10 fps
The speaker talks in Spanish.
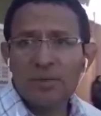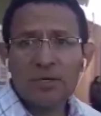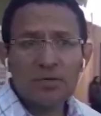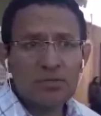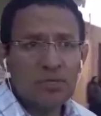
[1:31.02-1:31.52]

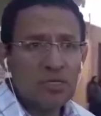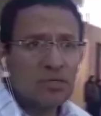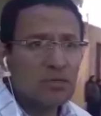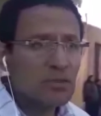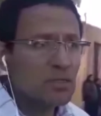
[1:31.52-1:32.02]
perdió a su
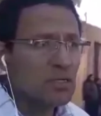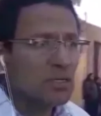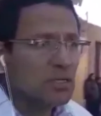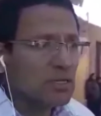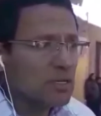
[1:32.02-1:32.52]
hijo,
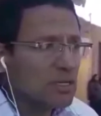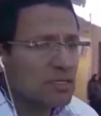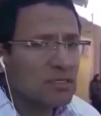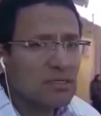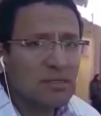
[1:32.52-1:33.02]

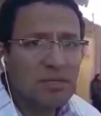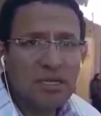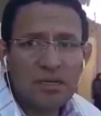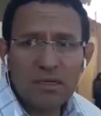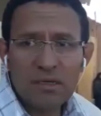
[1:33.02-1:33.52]
casi en
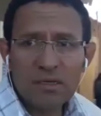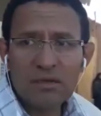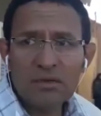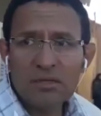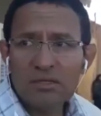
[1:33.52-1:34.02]
similares
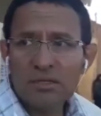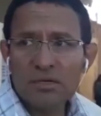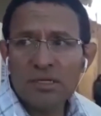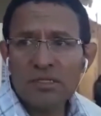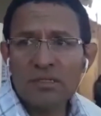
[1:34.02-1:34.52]

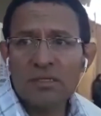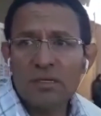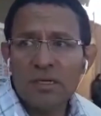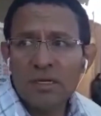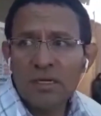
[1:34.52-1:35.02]
condiciones.
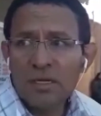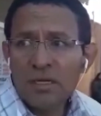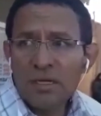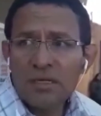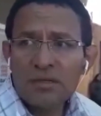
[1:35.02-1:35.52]

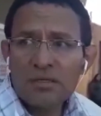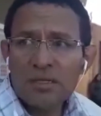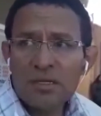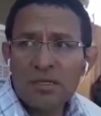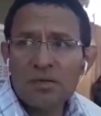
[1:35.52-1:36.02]

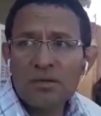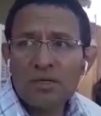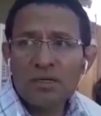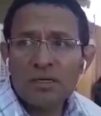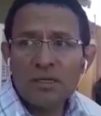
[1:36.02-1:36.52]
Entonces lo
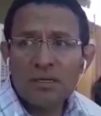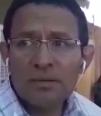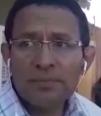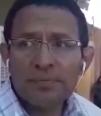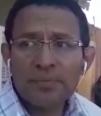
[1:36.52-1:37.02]
que
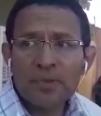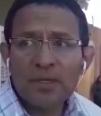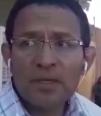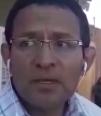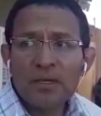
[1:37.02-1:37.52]

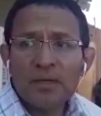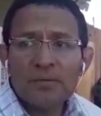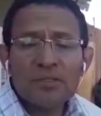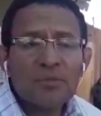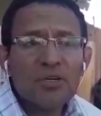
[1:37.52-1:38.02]

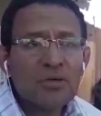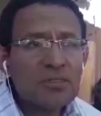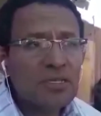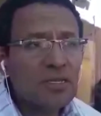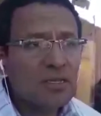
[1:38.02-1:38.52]
somos
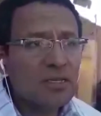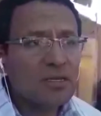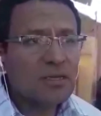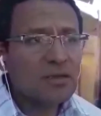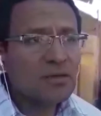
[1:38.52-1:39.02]
conscientes de
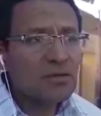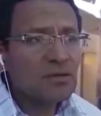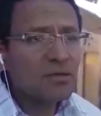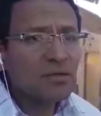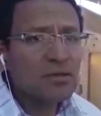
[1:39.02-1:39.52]
que no,
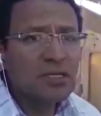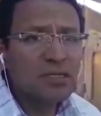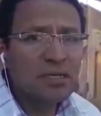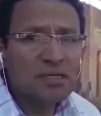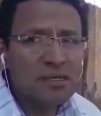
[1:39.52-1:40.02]
no nos
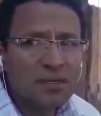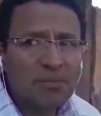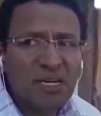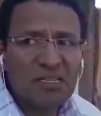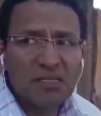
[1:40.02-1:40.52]
interesa la
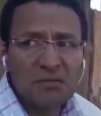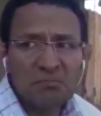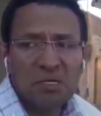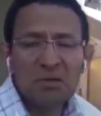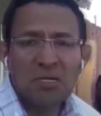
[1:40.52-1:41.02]
plata,
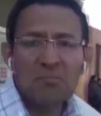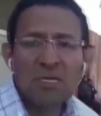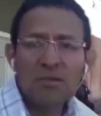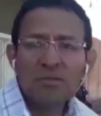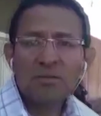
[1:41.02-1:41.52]
es lo que
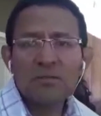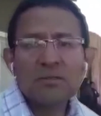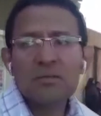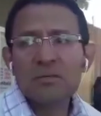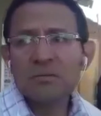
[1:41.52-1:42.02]
menos,
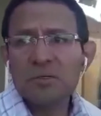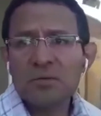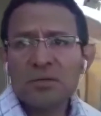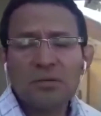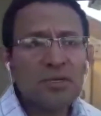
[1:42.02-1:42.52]

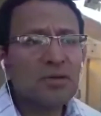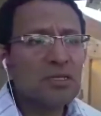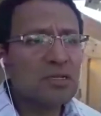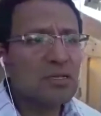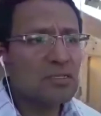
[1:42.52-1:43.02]
lo que menos
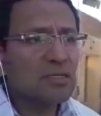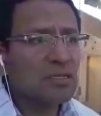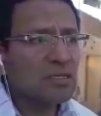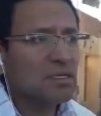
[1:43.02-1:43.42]
interesa,